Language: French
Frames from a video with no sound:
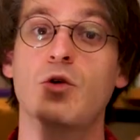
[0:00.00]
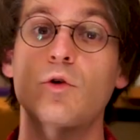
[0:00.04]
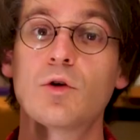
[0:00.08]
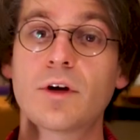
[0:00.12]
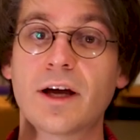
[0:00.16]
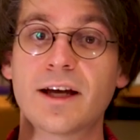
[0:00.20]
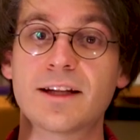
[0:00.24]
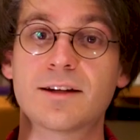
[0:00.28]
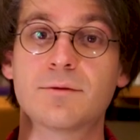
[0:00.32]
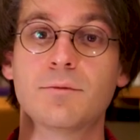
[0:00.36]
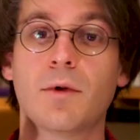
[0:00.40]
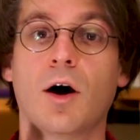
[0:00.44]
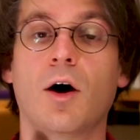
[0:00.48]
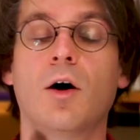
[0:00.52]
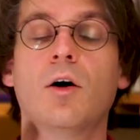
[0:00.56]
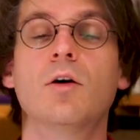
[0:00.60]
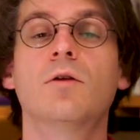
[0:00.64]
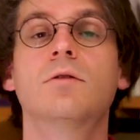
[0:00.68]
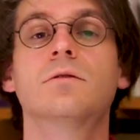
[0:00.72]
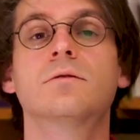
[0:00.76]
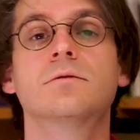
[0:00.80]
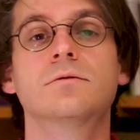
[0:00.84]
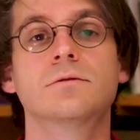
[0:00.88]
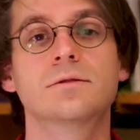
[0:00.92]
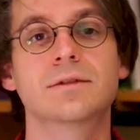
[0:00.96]

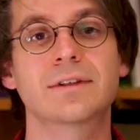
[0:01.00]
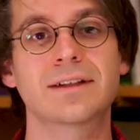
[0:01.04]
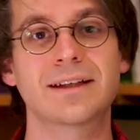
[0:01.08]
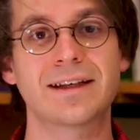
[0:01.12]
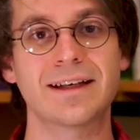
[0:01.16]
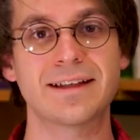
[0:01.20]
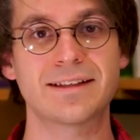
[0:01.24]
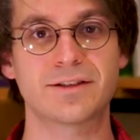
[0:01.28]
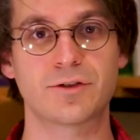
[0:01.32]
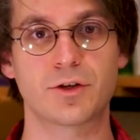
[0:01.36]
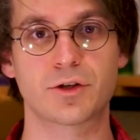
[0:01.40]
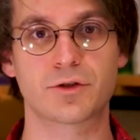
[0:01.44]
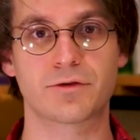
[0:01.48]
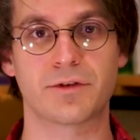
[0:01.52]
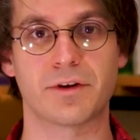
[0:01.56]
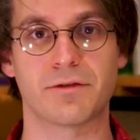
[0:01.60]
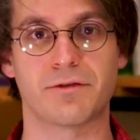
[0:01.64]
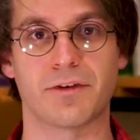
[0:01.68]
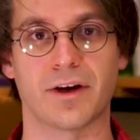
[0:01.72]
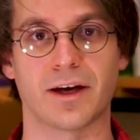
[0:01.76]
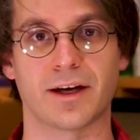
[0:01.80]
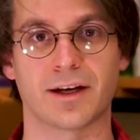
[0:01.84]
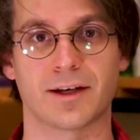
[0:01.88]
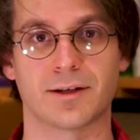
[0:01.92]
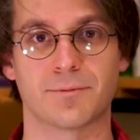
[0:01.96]
Concrètement, qu'est-ce que je vais
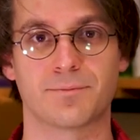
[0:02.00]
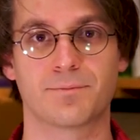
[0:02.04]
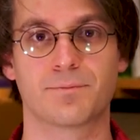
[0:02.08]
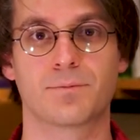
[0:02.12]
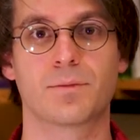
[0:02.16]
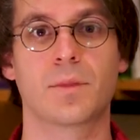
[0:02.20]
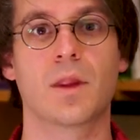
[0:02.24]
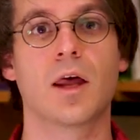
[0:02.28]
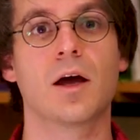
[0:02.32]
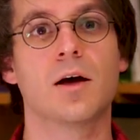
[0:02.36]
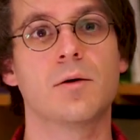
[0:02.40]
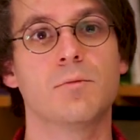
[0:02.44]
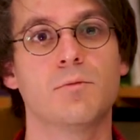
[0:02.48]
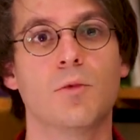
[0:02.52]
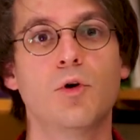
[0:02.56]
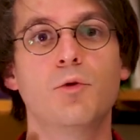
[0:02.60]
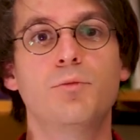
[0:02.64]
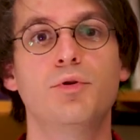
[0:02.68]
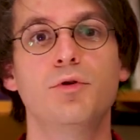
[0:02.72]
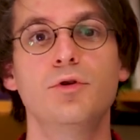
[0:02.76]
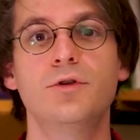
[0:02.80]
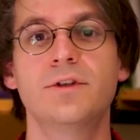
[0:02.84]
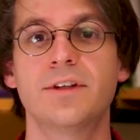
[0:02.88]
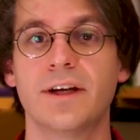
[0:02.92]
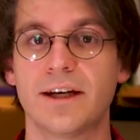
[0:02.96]
faire Mon
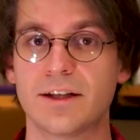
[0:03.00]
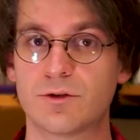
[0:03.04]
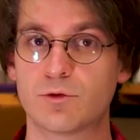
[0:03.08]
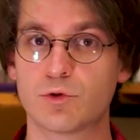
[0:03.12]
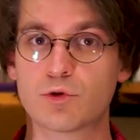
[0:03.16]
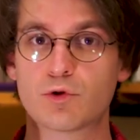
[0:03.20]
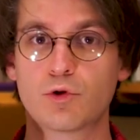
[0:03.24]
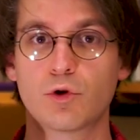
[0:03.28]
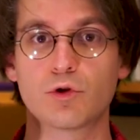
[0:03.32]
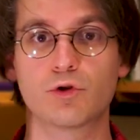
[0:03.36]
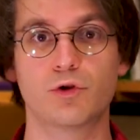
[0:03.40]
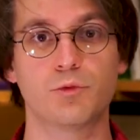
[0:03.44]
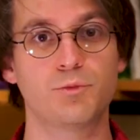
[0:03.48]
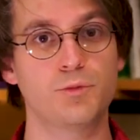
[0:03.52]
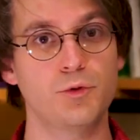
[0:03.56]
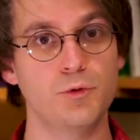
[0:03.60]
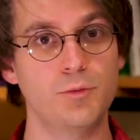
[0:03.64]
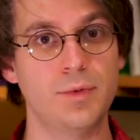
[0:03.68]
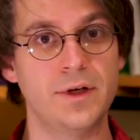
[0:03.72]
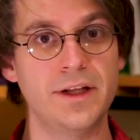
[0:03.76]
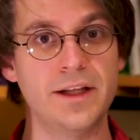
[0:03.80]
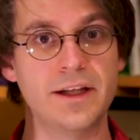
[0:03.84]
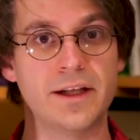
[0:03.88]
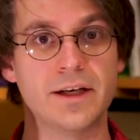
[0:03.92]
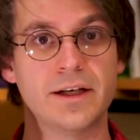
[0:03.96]
but est toujours de
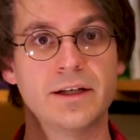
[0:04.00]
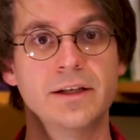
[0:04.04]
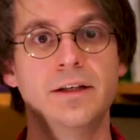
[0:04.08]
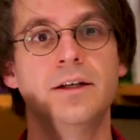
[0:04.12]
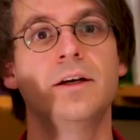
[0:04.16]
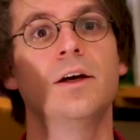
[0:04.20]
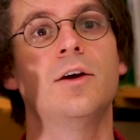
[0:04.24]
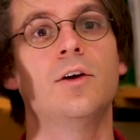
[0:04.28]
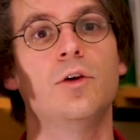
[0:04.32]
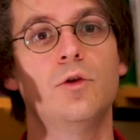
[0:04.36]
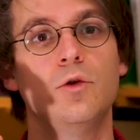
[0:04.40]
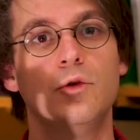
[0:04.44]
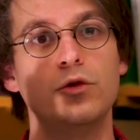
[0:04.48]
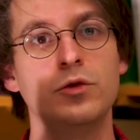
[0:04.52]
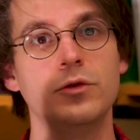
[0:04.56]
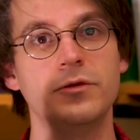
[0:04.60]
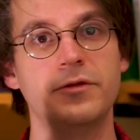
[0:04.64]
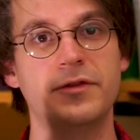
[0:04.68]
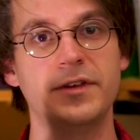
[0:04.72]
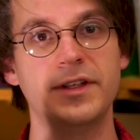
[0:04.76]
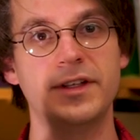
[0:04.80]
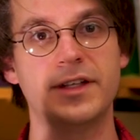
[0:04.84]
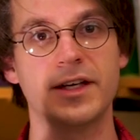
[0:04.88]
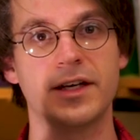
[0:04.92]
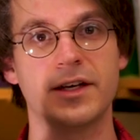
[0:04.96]
publier une
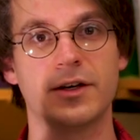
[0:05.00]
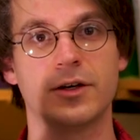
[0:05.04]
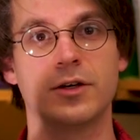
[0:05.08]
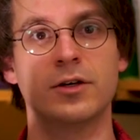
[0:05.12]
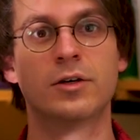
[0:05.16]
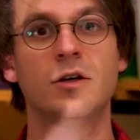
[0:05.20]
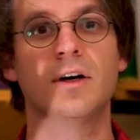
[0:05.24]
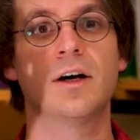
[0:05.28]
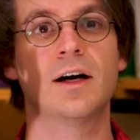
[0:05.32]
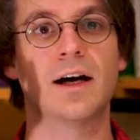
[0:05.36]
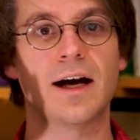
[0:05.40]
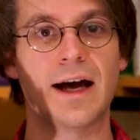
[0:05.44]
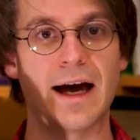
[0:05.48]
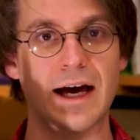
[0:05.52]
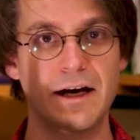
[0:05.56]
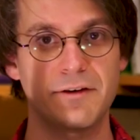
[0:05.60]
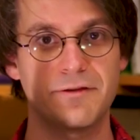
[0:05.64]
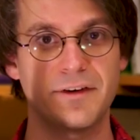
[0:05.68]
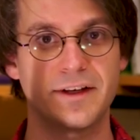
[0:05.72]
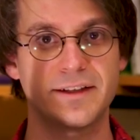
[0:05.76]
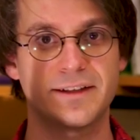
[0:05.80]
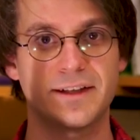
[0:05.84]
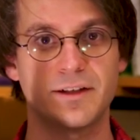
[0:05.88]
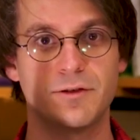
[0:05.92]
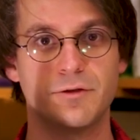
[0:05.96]
vidéo à
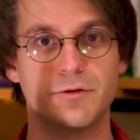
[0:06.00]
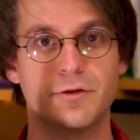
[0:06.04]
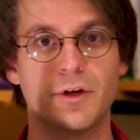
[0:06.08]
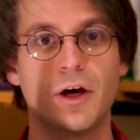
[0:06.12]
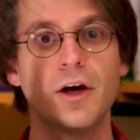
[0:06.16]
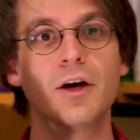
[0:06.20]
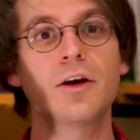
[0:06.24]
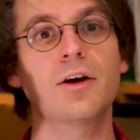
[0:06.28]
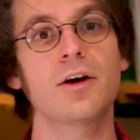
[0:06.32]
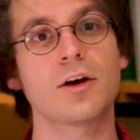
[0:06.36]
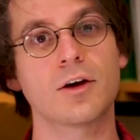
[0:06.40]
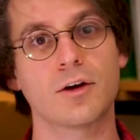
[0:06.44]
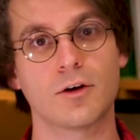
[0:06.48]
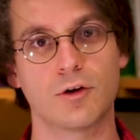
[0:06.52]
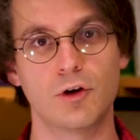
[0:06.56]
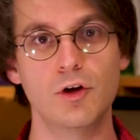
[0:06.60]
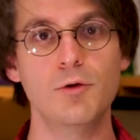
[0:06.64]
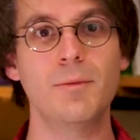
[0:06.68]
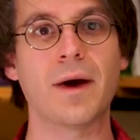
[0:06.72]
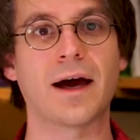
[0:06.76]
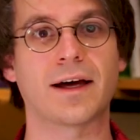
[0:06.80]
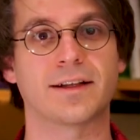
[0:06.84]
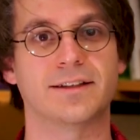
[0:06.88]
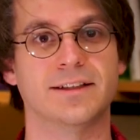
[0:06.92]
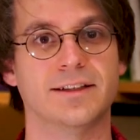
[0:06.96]
21h le
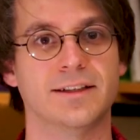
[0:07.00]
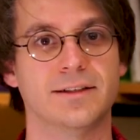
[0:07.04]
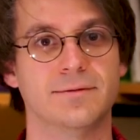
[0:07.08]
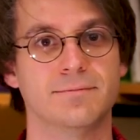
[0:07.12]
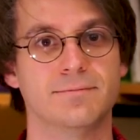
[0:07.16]
mardi,